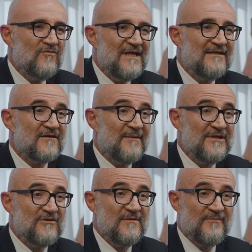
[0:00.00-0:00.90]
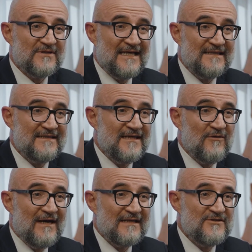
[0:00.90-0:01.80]
Un altro capitolo importante
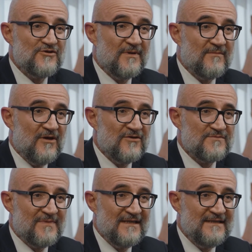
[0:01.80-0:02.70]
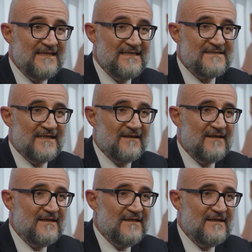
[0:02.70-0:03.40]
riguarda il super bonus per l'edilizia.